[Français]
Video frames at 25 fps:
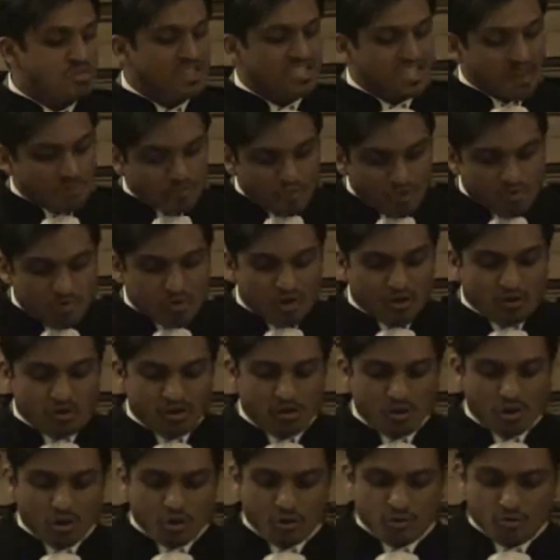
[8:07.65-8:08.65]
mais
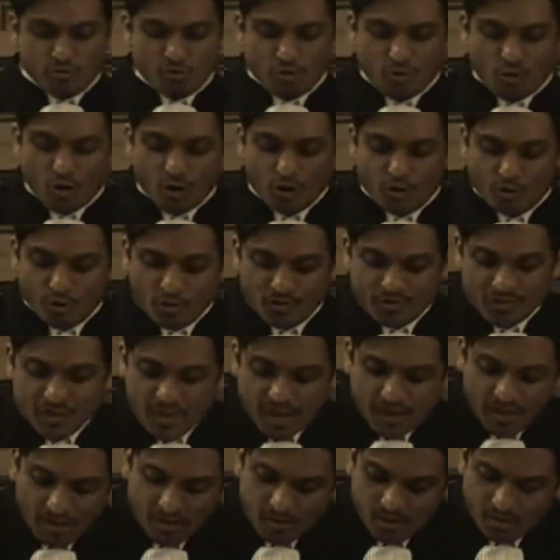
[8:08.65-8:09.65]
simplement de le rendre
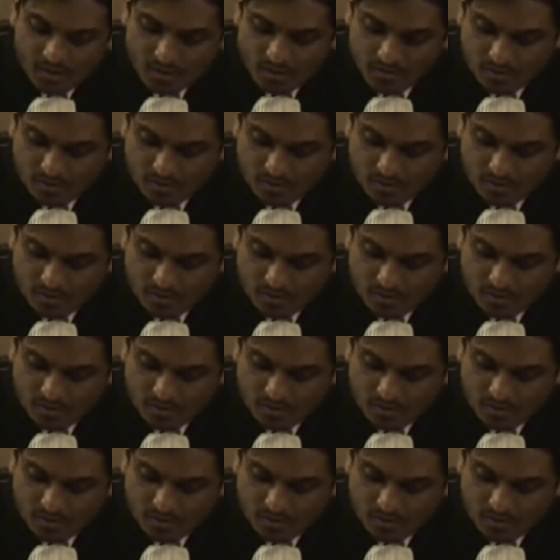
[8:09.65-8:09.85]
fier.